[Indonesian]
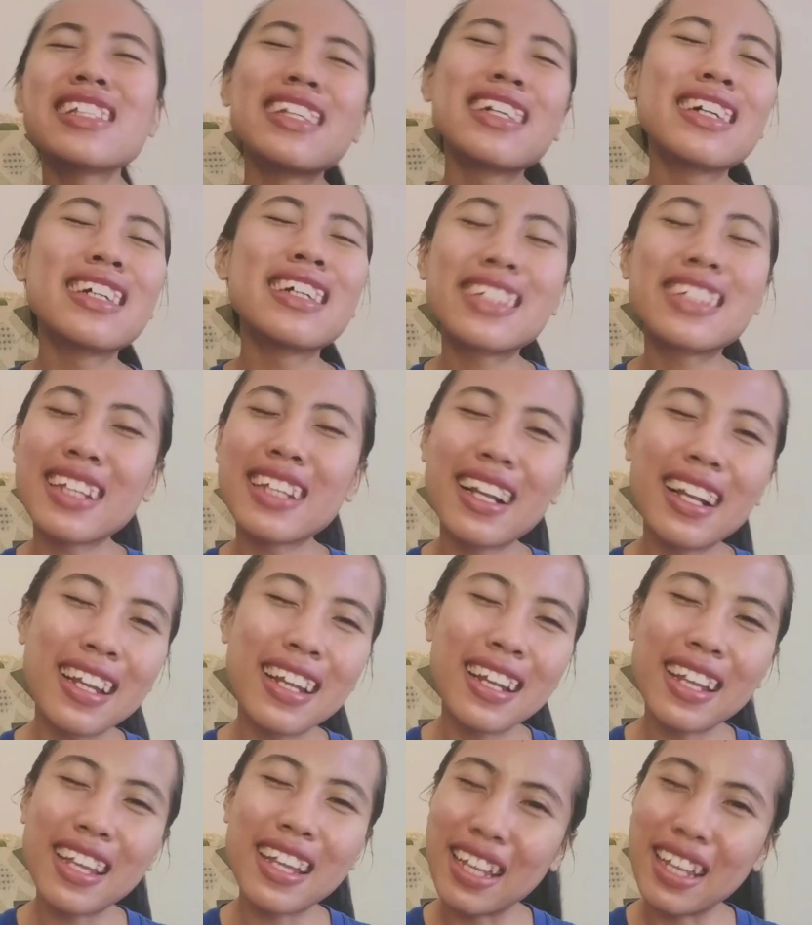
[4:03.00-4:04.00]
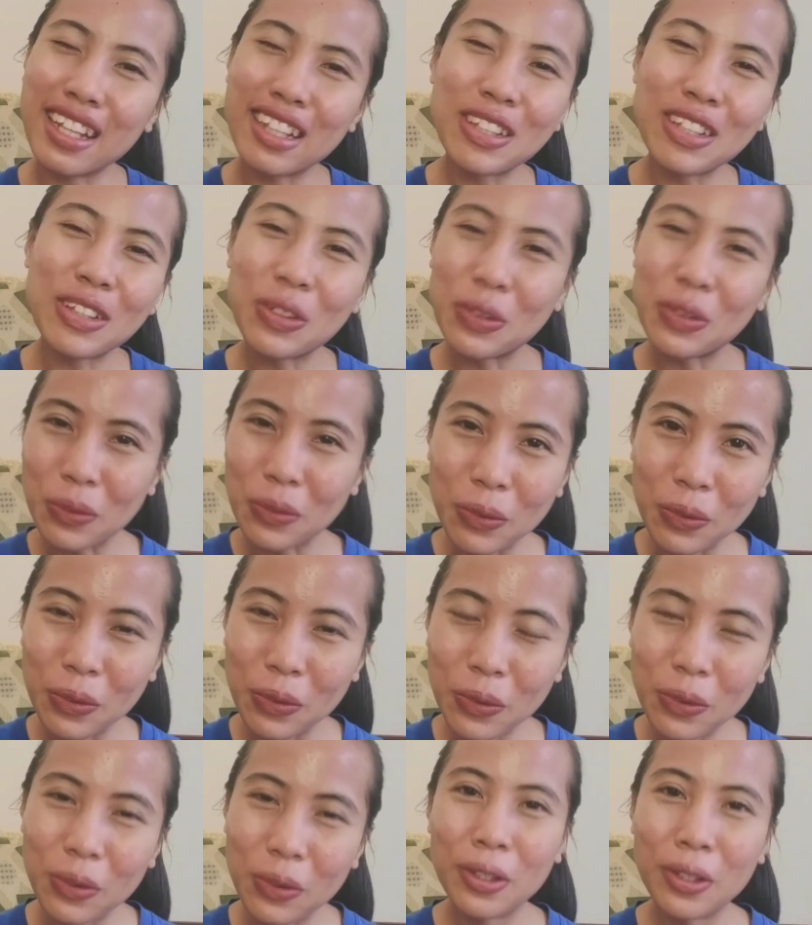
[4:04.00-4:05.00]
semeselin itu
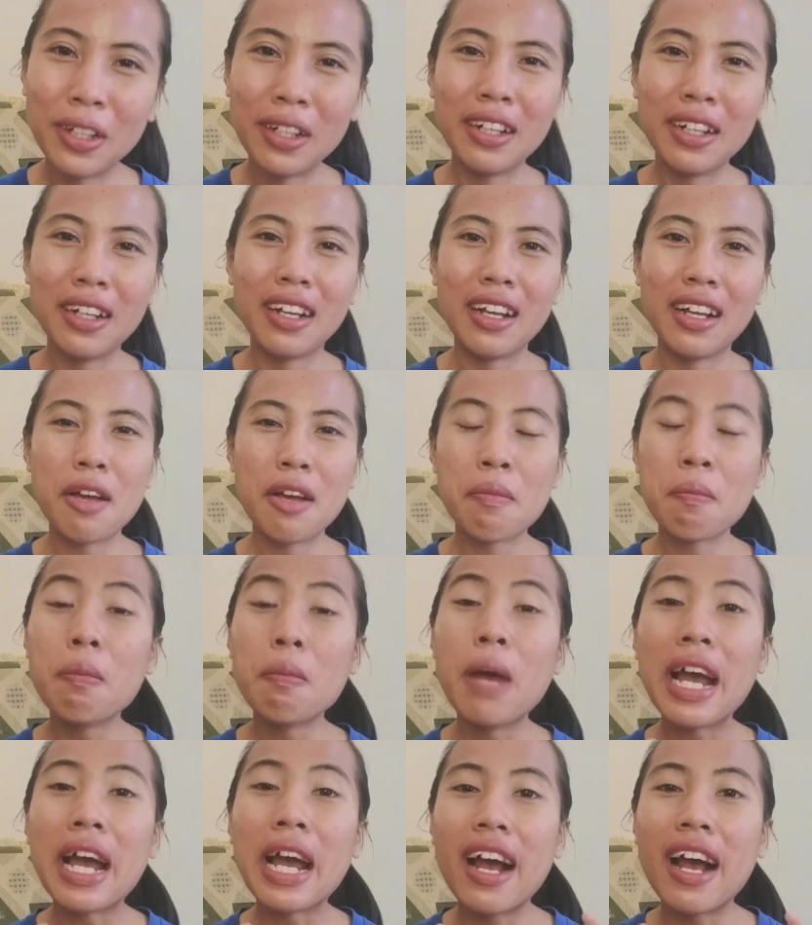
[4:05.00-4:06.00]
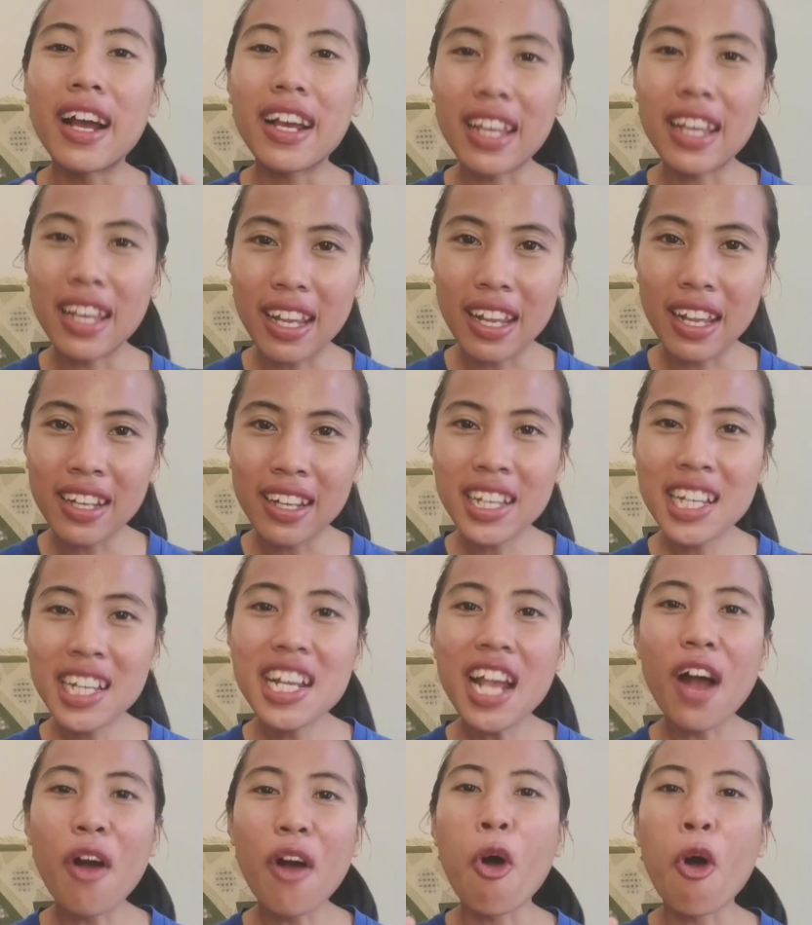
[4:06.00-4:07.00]
bayangin
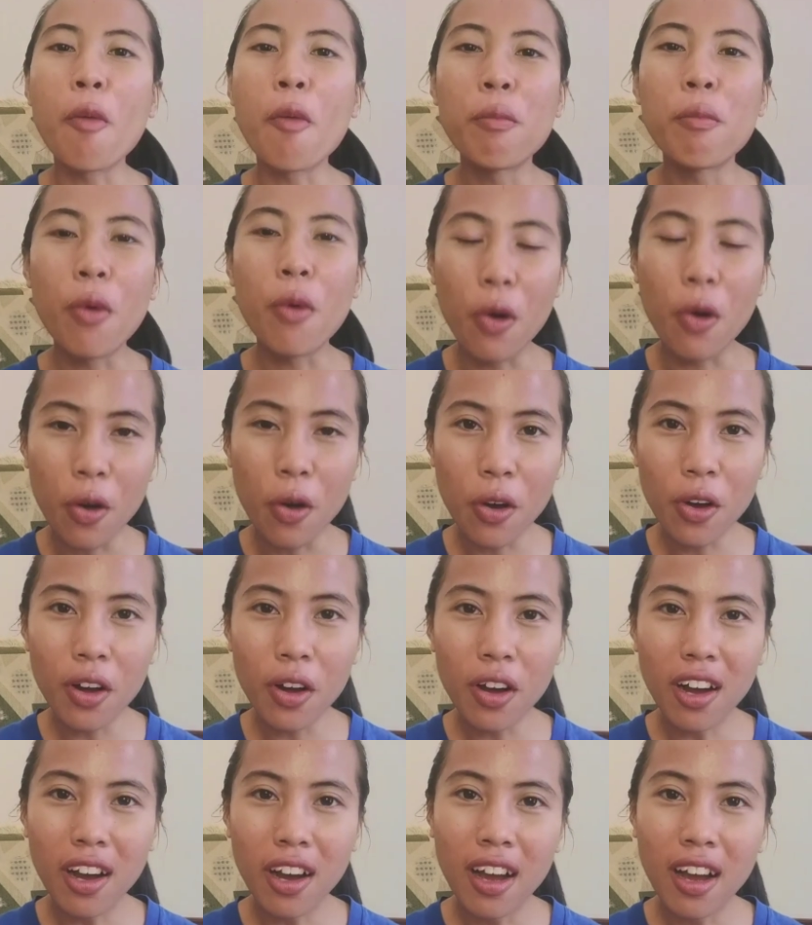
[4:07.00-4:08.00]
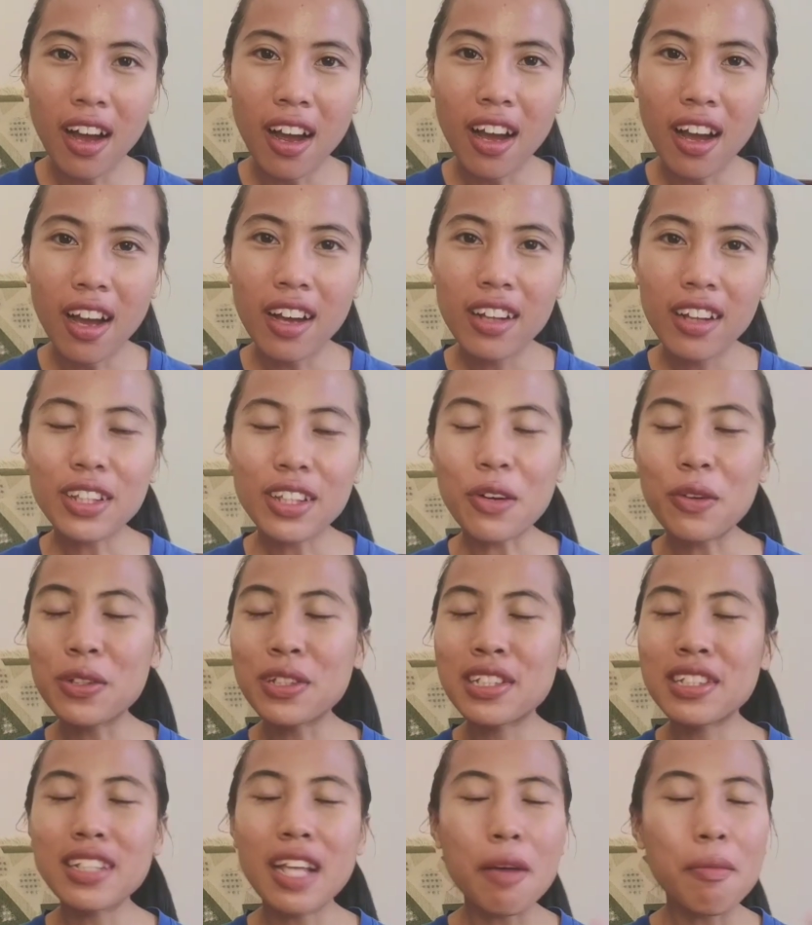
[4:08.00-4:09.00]
dia ngomong terus
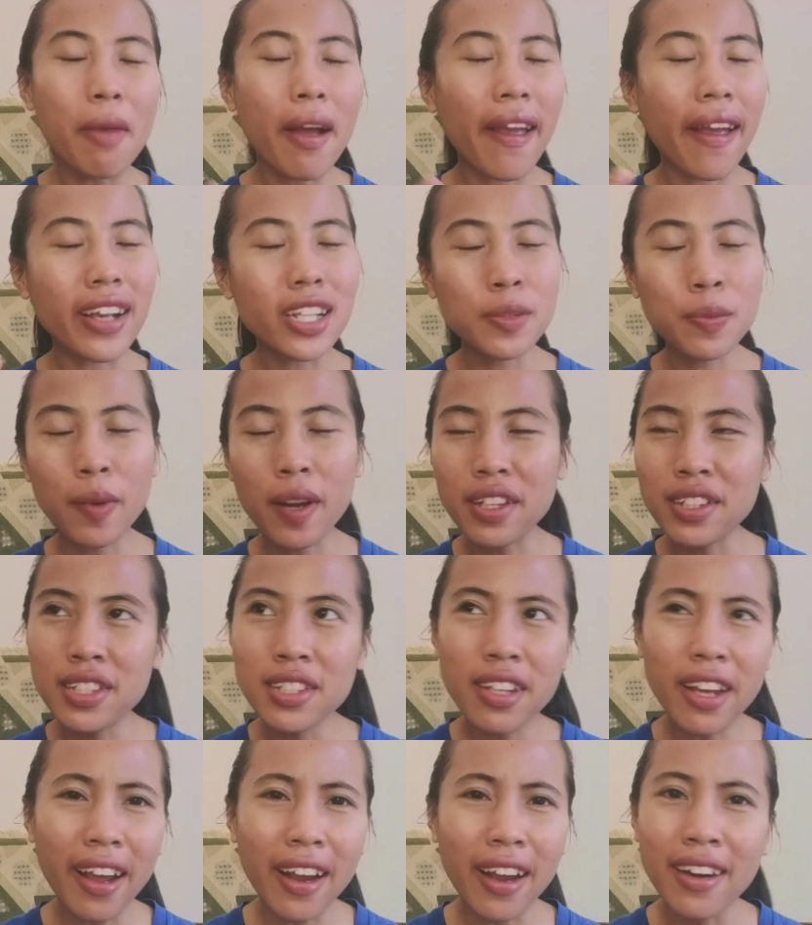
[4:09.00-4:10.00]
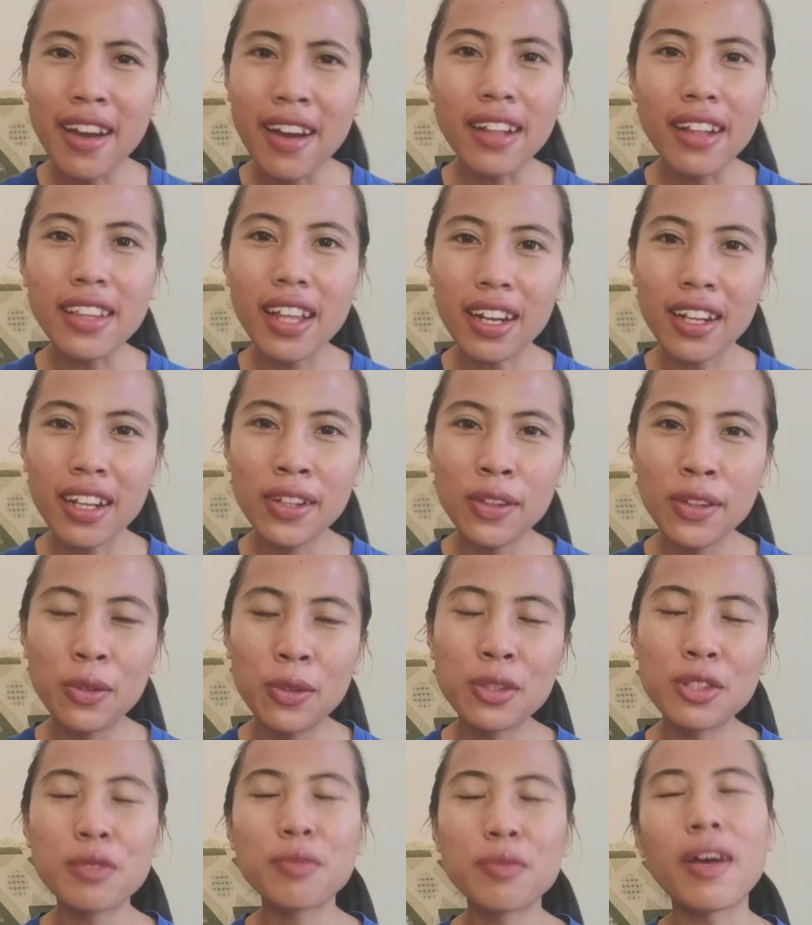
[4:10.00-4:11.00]
sama ekspresinya yang datar gitu aduh
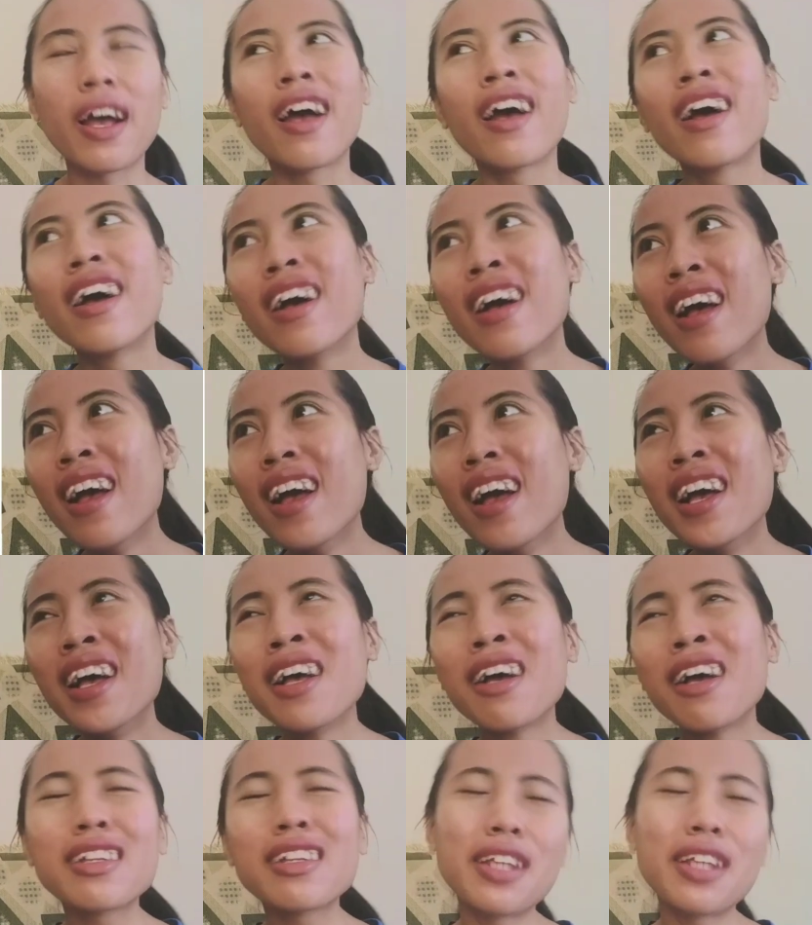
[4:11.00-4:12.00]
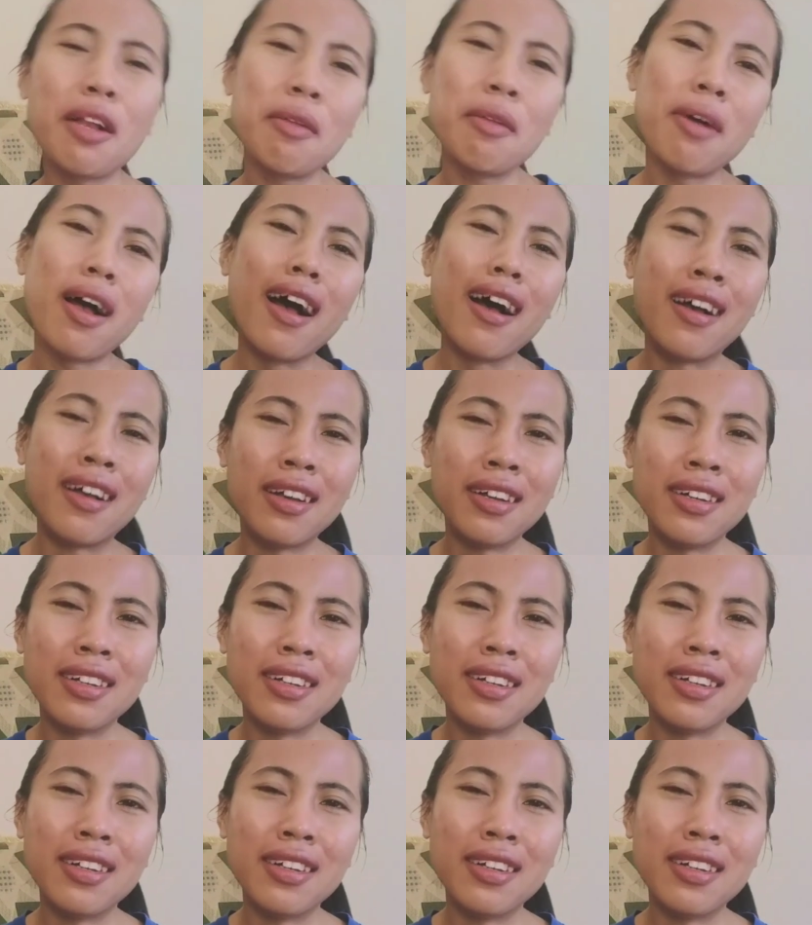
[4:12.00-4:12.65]
sumpah kesel banget